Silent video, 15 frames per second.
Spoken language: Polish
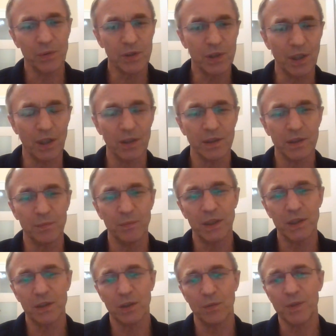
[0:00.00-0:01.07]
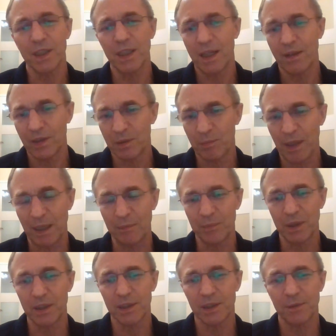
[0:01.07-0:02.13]
ksiądz, biskup czy nawet
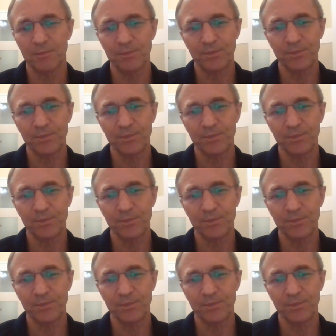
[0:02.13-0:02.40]
papież.